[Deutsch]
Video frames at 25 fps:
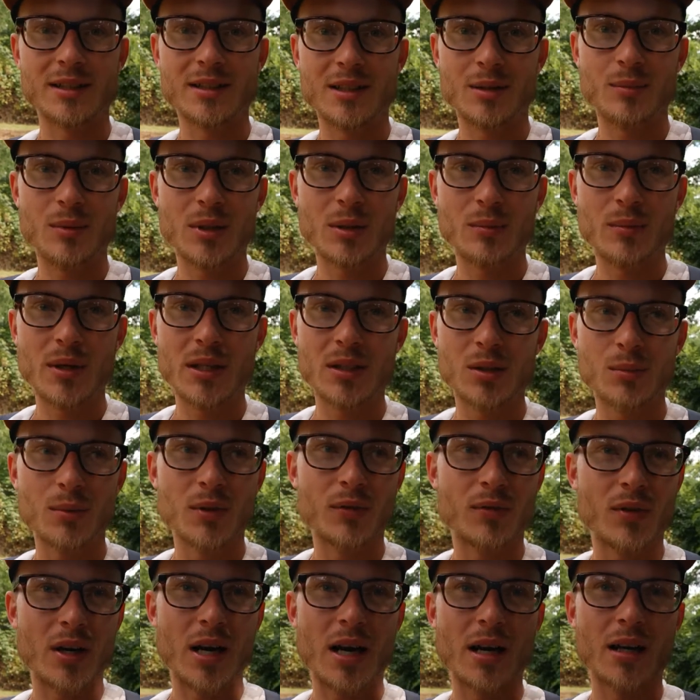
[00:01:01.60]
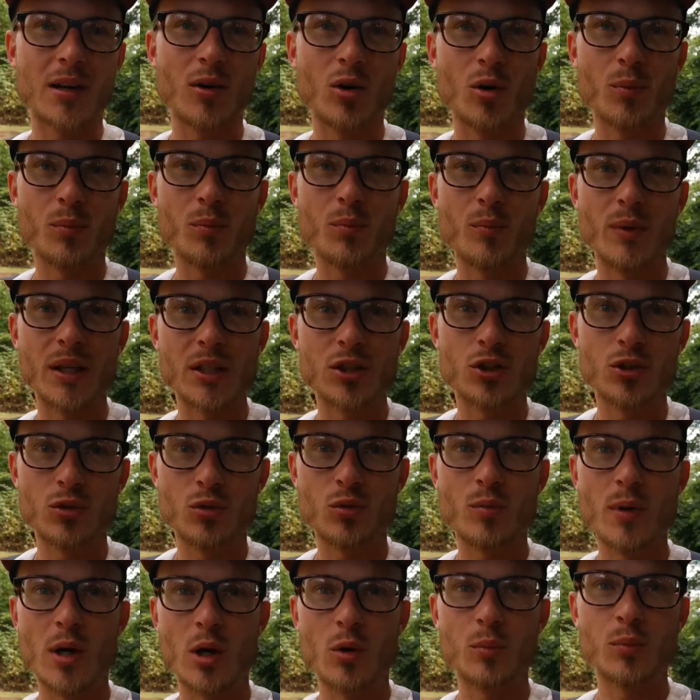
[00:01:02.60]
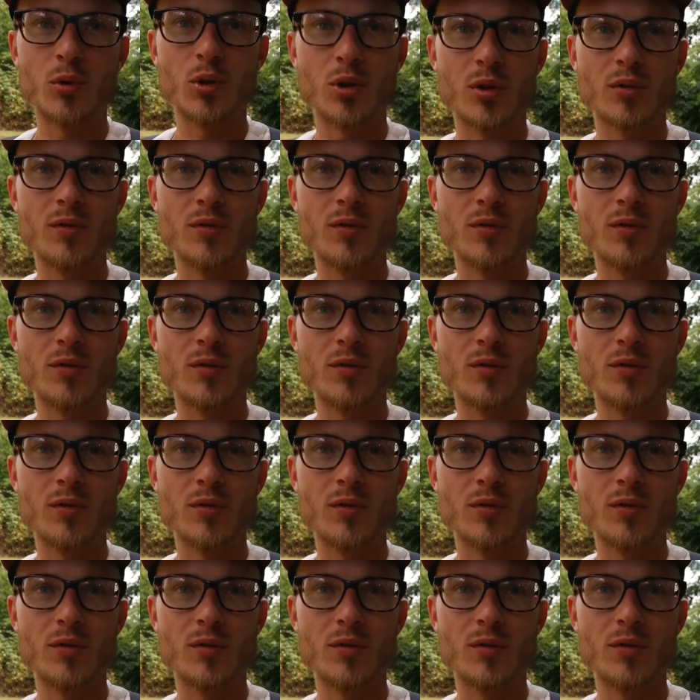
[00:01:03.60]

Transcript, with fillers: ich mich manchmal frage, ob Menschen überhaupt noch